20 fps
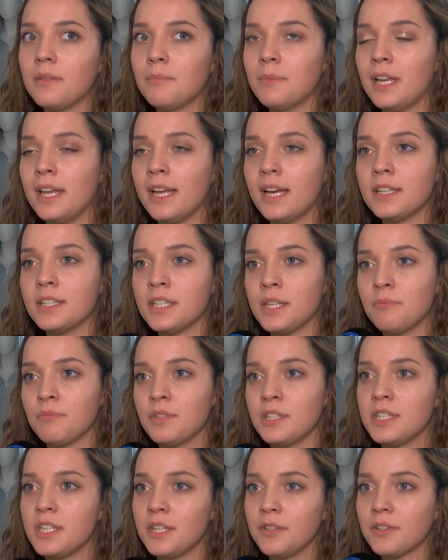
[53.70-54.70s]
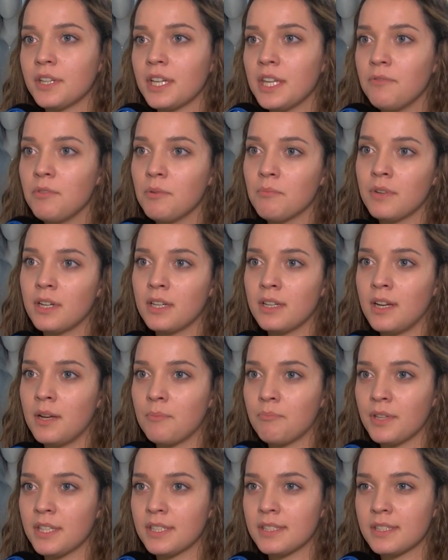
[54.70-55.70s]
man lernt eben die Theorie, wie man
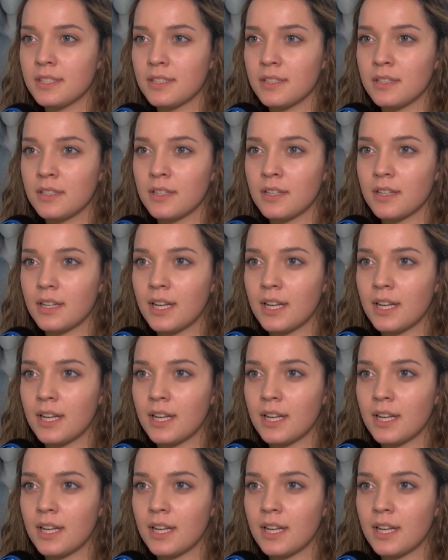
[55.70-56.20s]
am besten